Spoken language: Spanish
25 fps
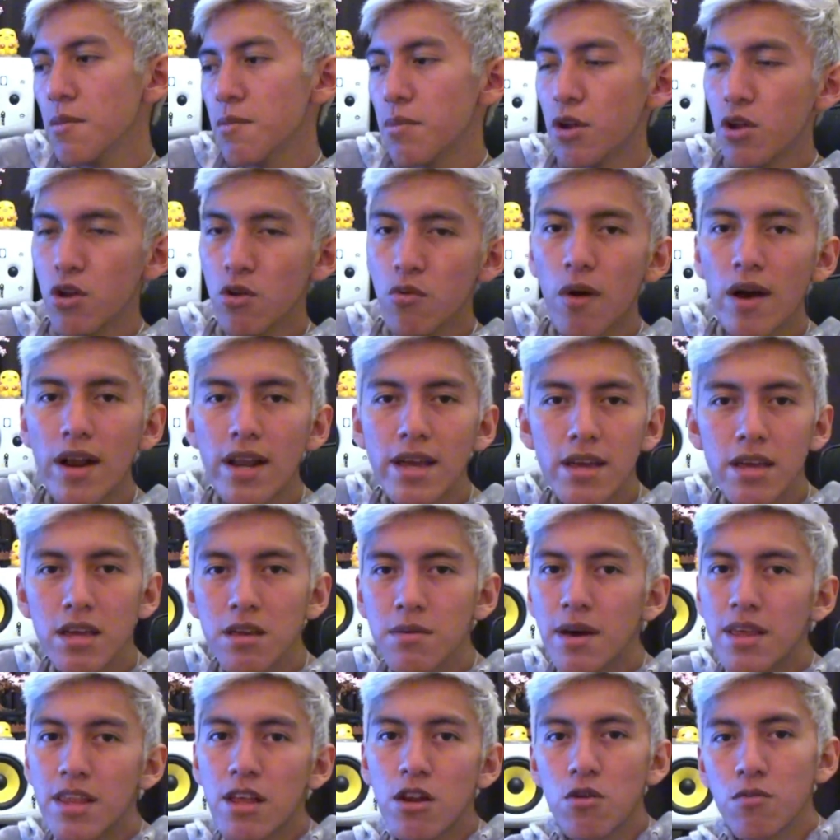Pero igual
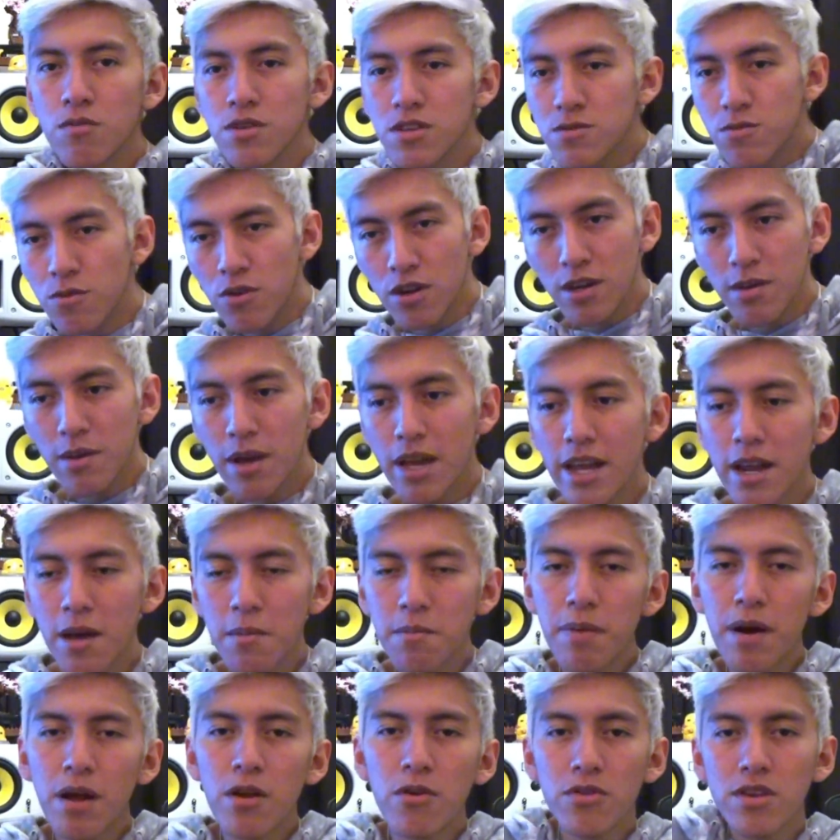iba de lo mismo,
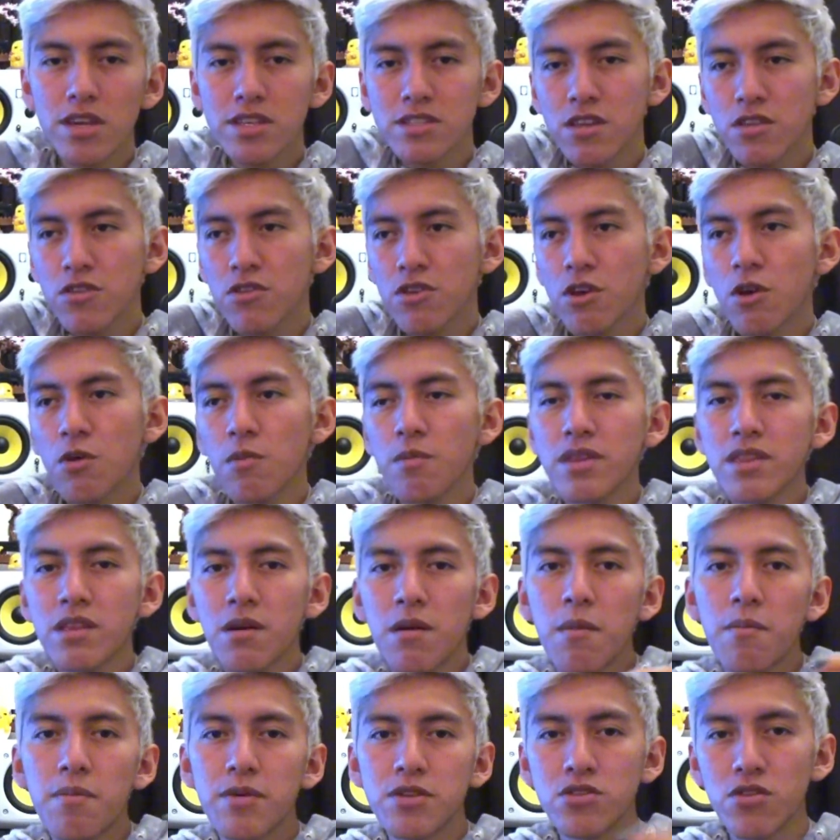eran parodias donde
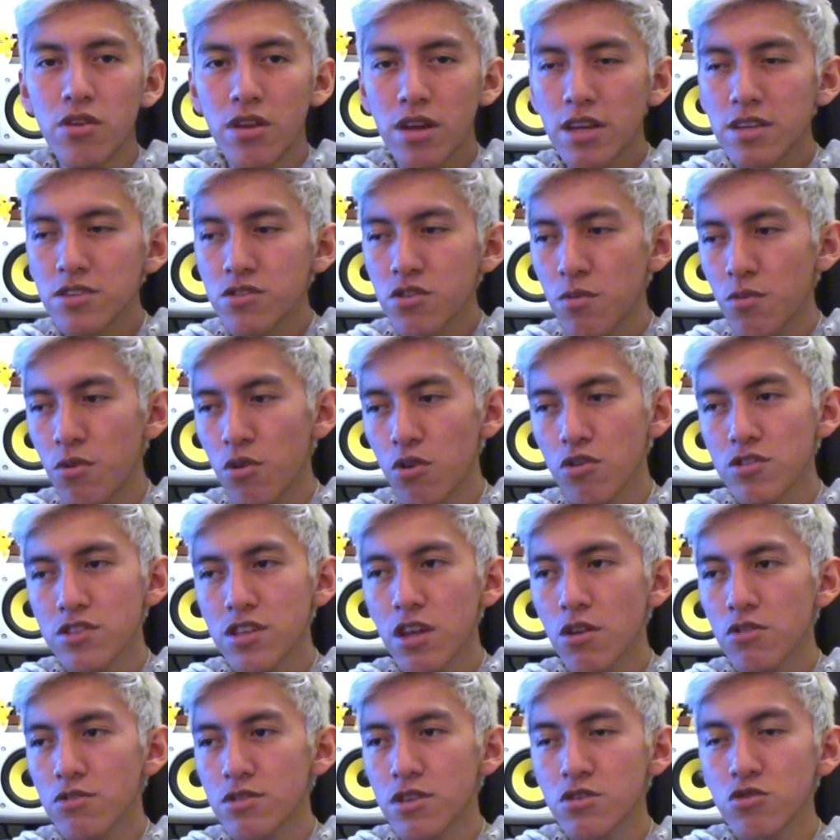combinaban personajes como, no
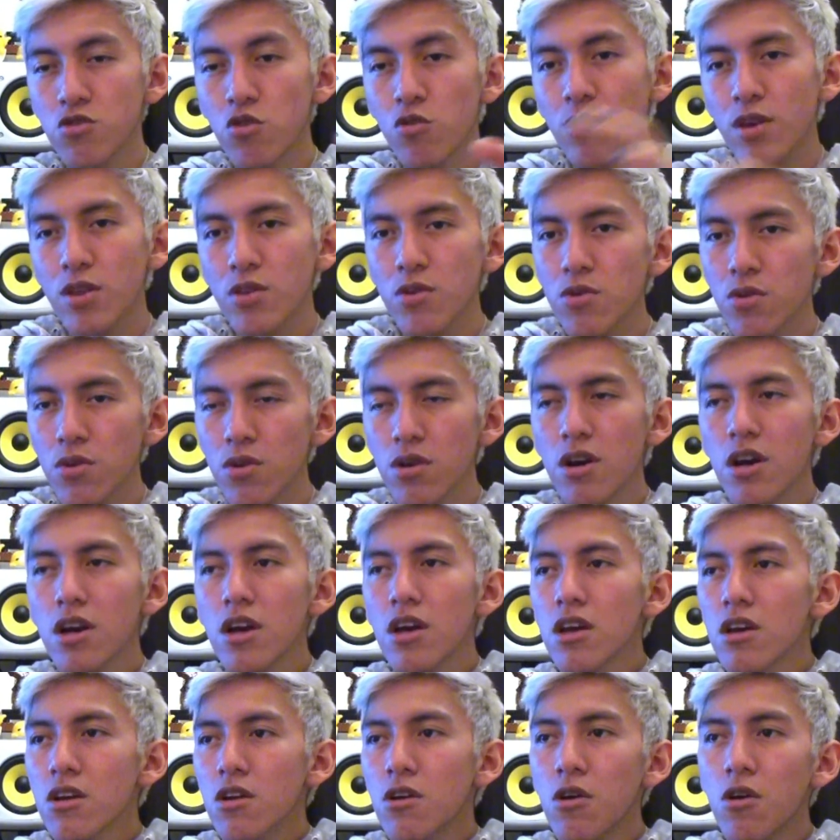sé, los de Scooby-Doo
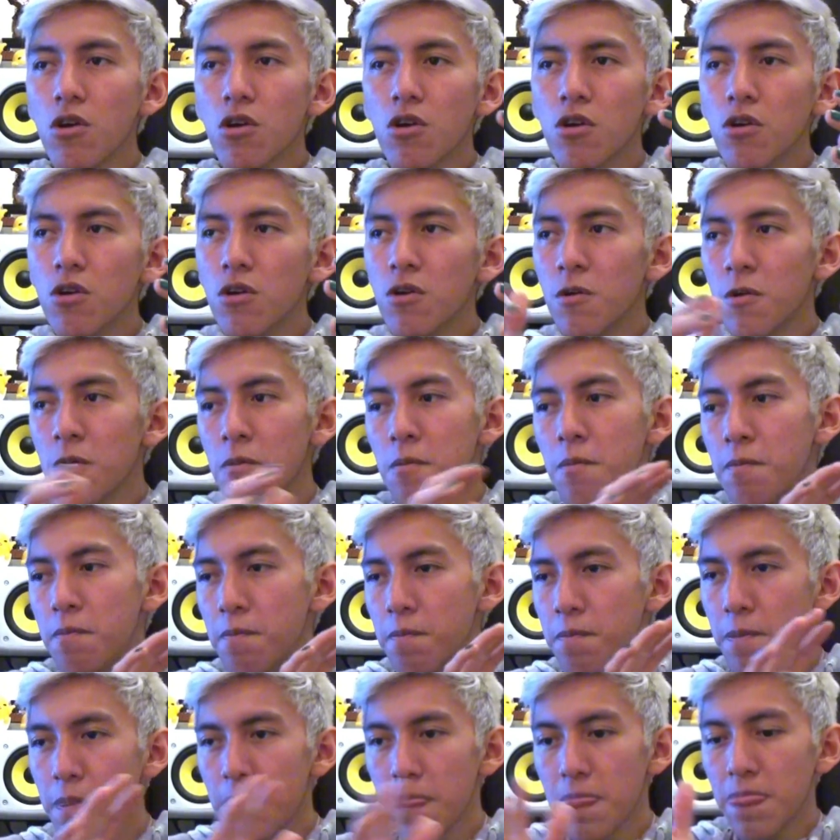
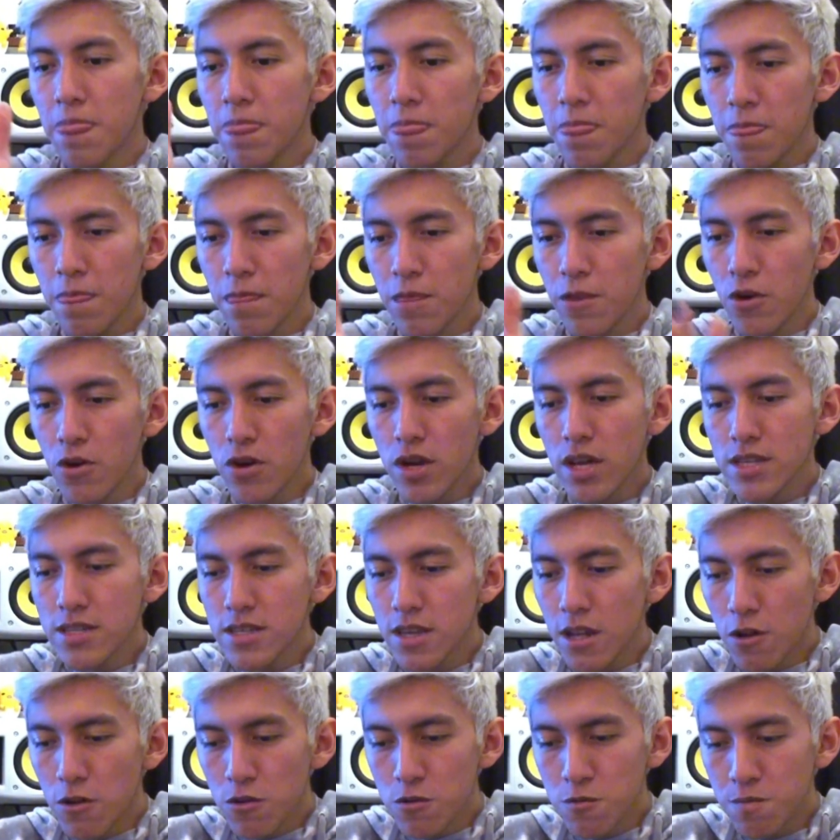con, yo qué
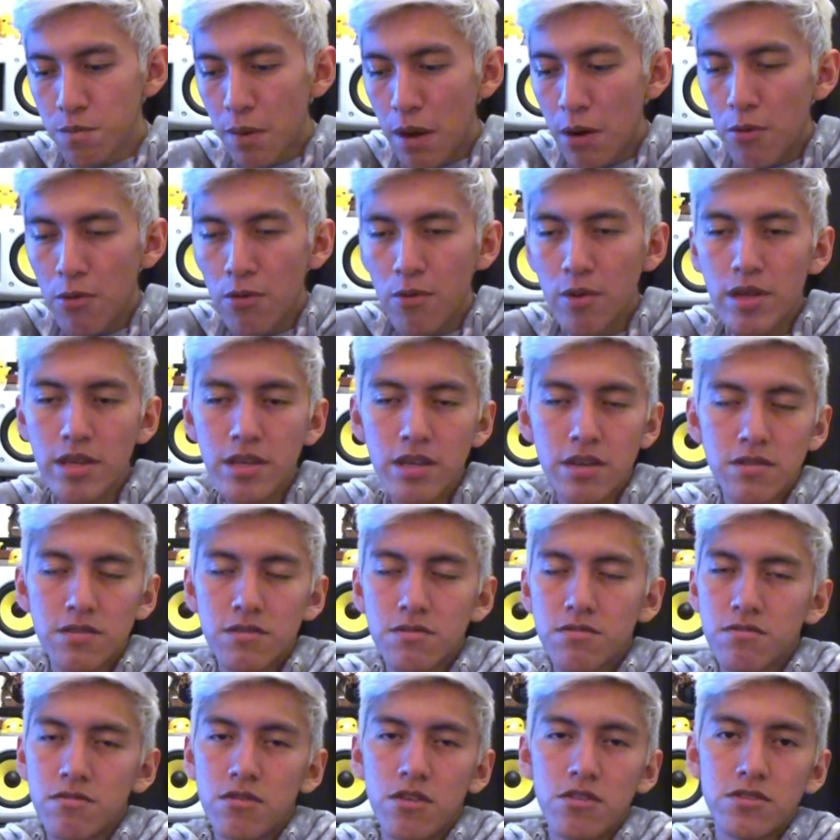sé, los Power
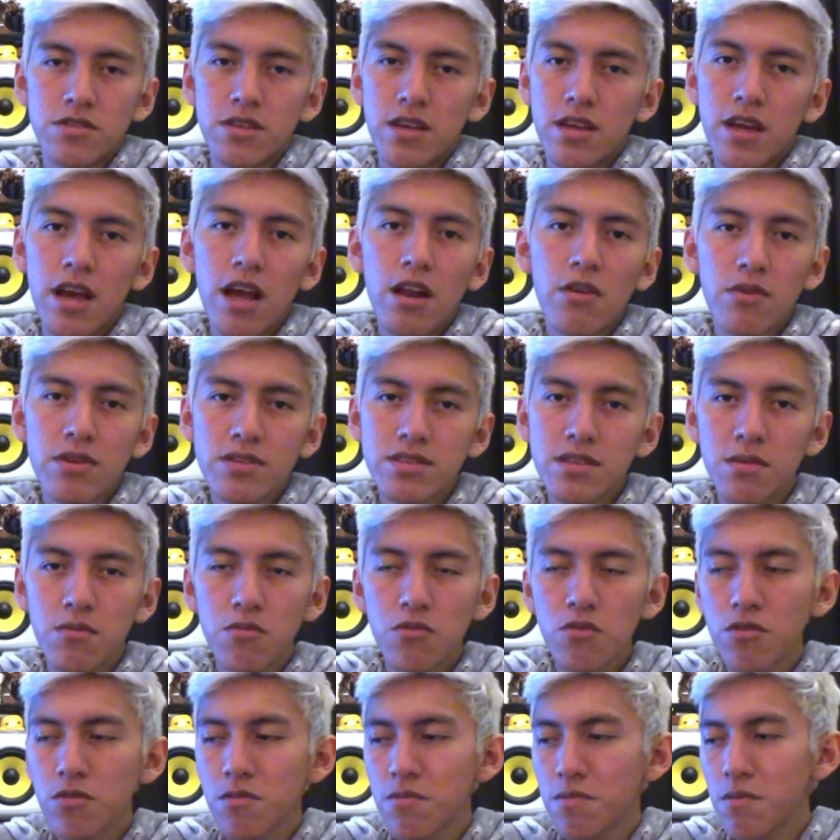Rangers. No sé, algo así
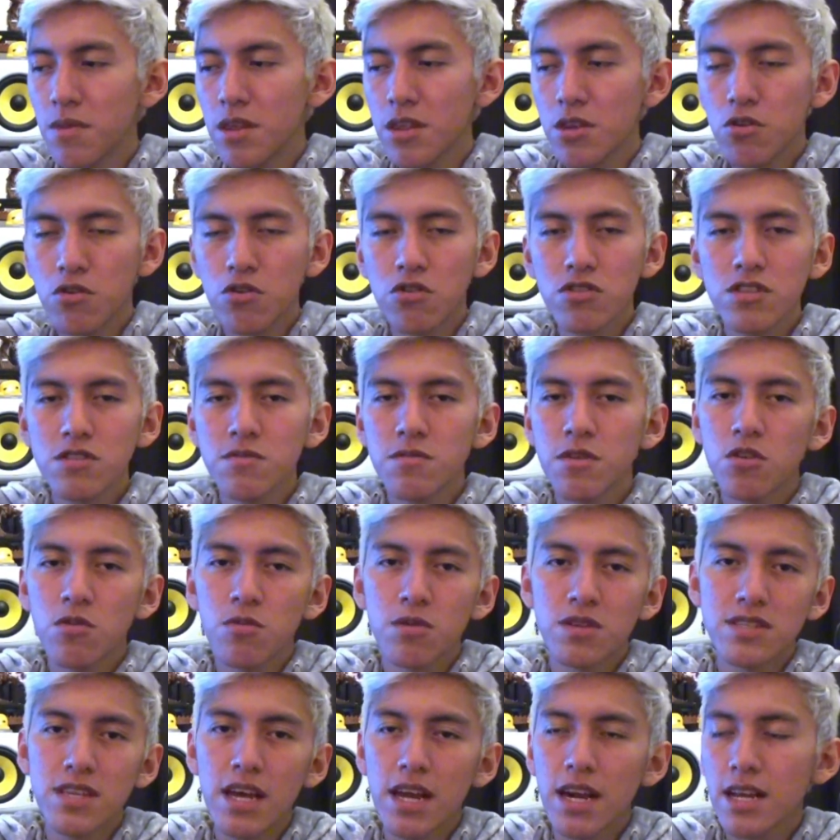muy, medio, cosas
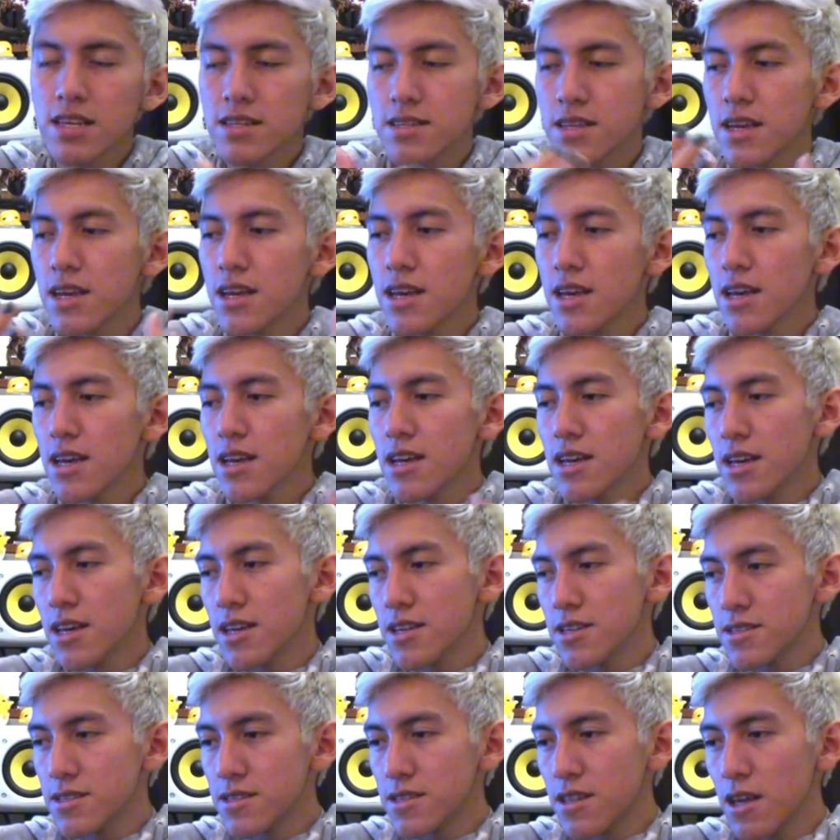medio bizarras.
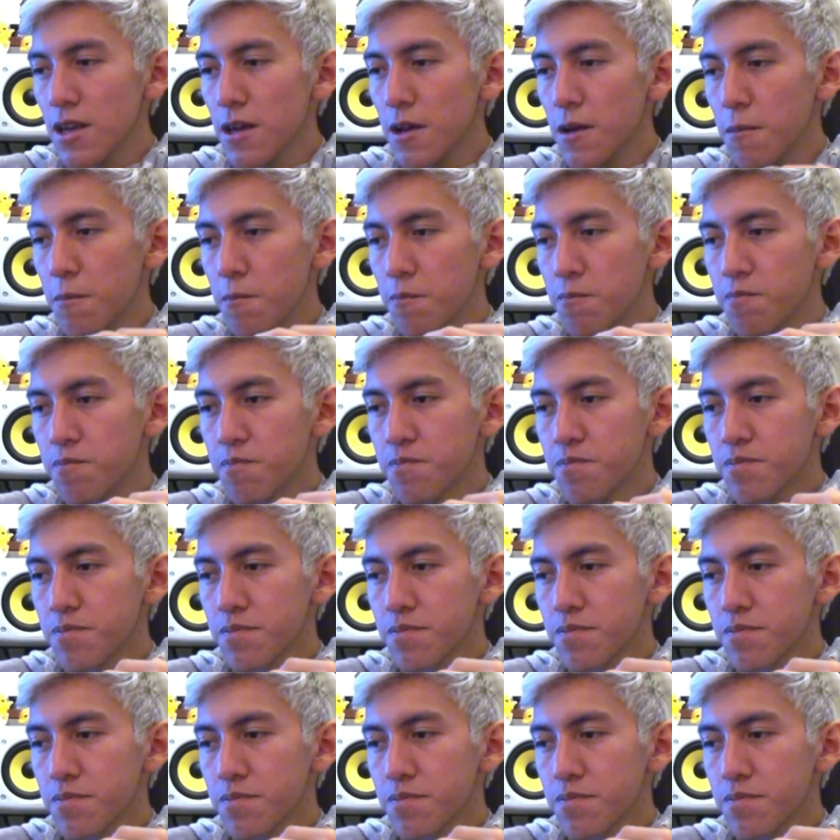Este...